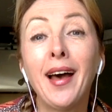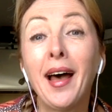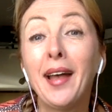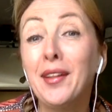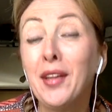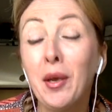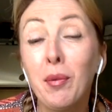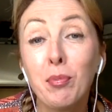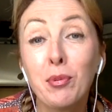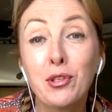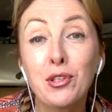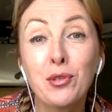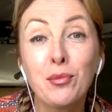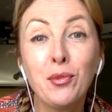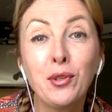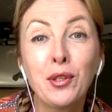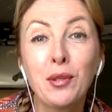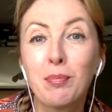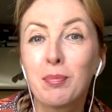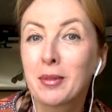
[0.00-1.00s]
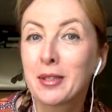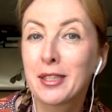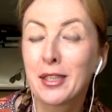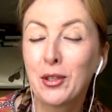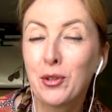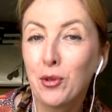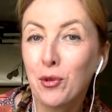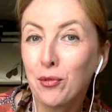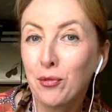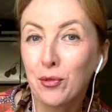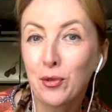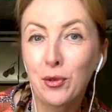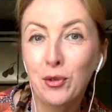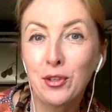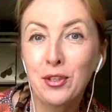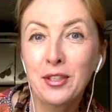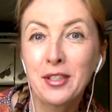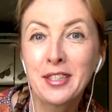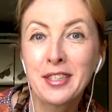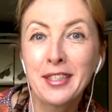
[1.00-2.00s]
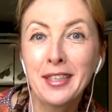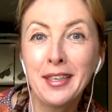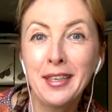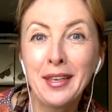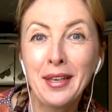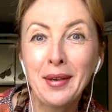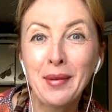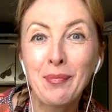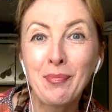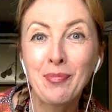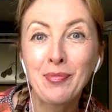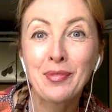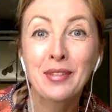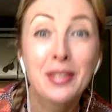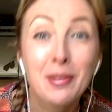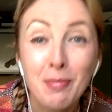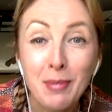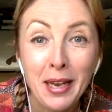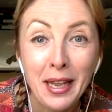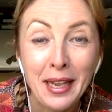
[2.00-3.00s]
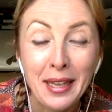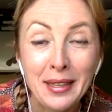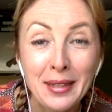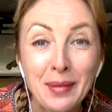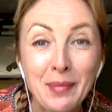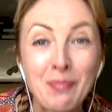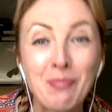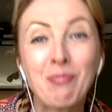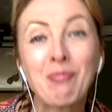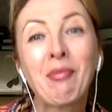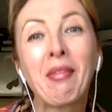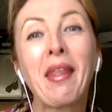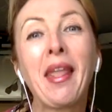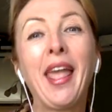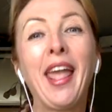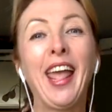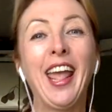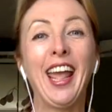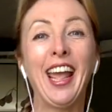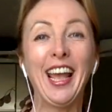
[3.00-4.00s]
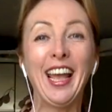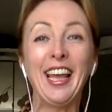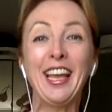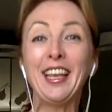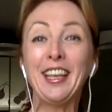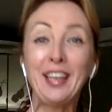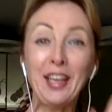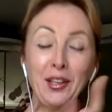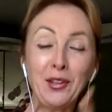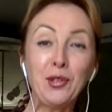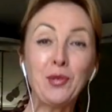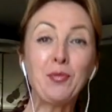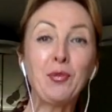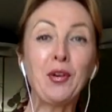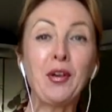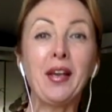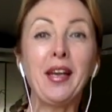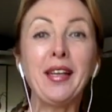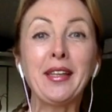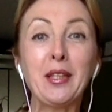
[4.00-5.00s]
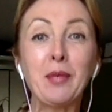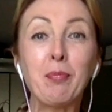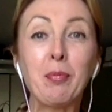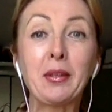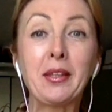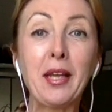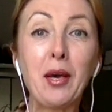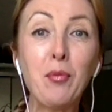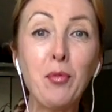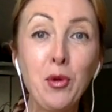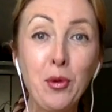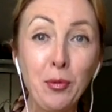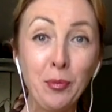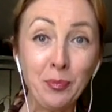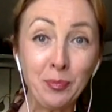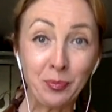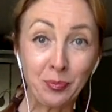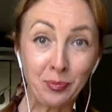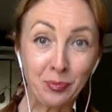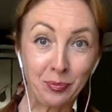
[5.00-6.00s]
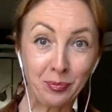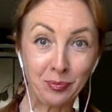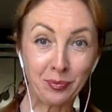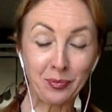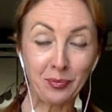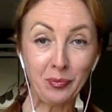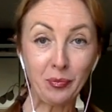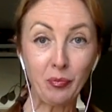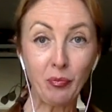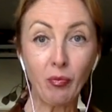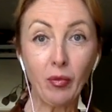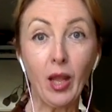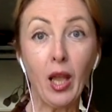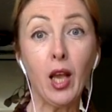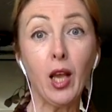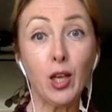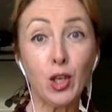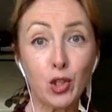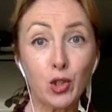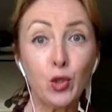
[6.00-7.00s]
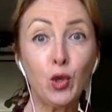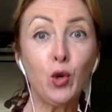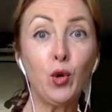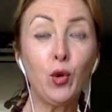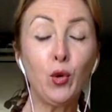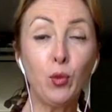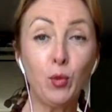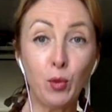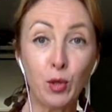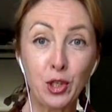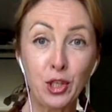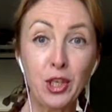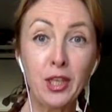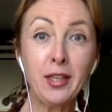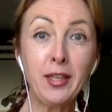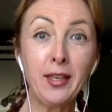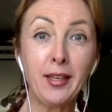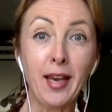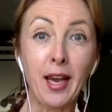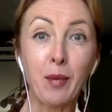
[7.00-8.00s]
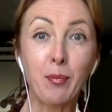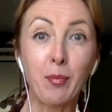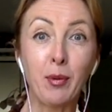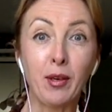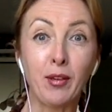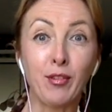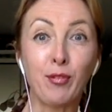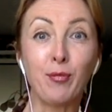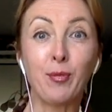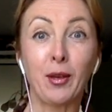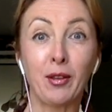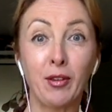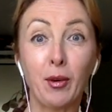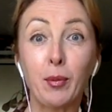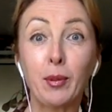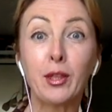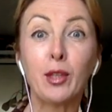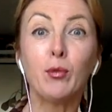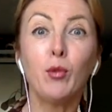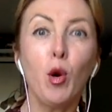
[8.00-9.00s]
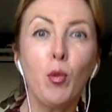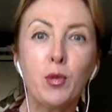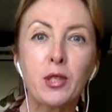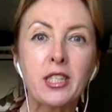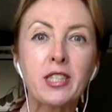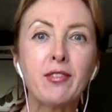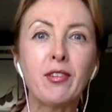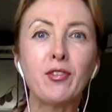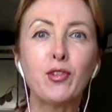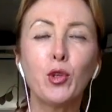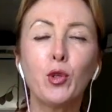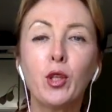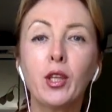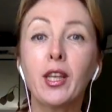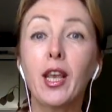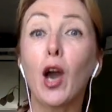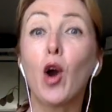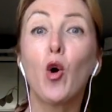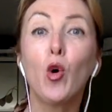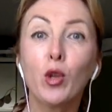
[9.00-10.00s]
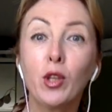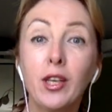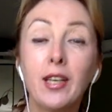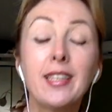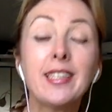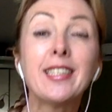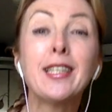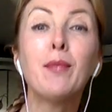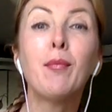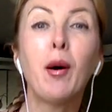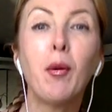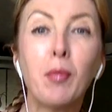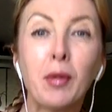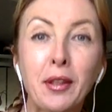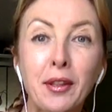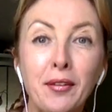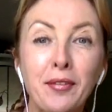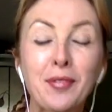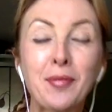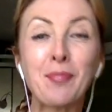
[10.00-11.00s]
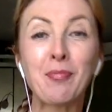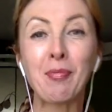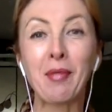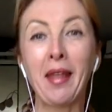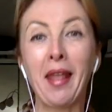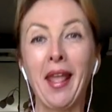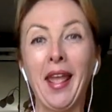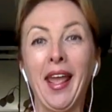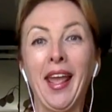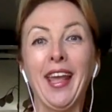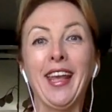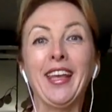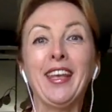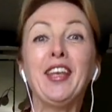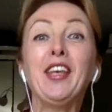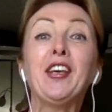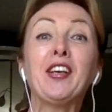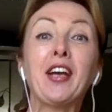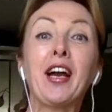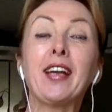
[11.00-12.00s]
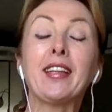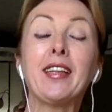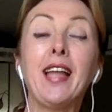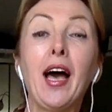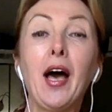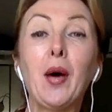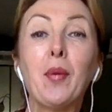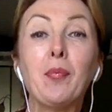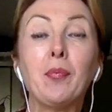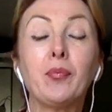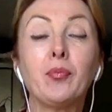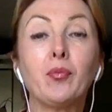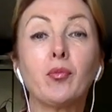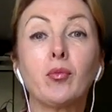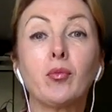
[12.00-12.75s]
она почему-то пацанов очень сильно цепляет. Я думаю, это потому, что мужчины как бы в первобытном обществе все-таки охотились на мамонтов. И когда